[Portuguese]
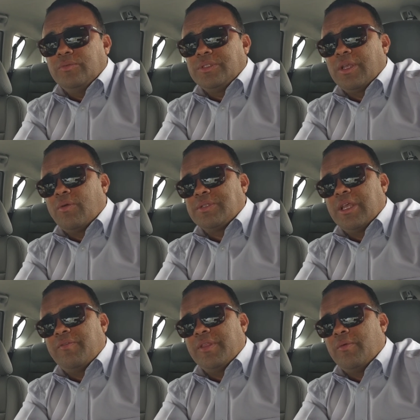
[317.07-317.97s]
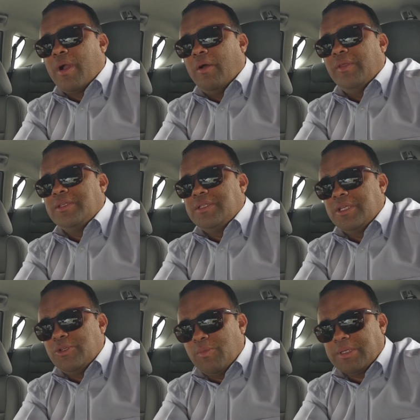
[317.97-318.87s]
você consegue vender um carro desse
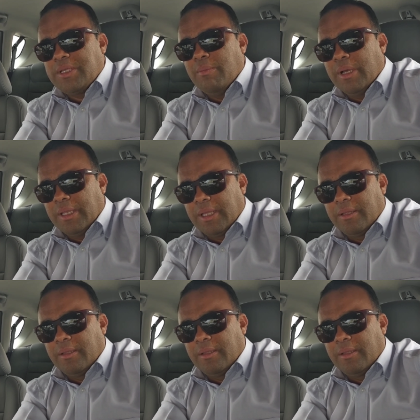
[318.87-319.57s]
dentro de uma semana.